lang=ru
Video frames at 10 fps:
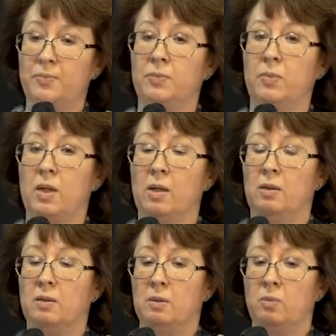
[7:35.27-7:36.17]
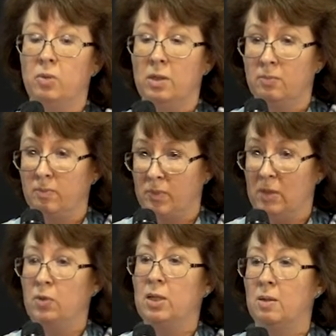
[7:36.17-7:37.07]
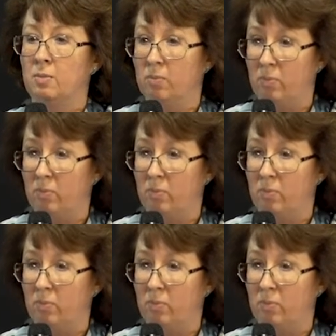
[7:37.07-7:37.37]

мы именно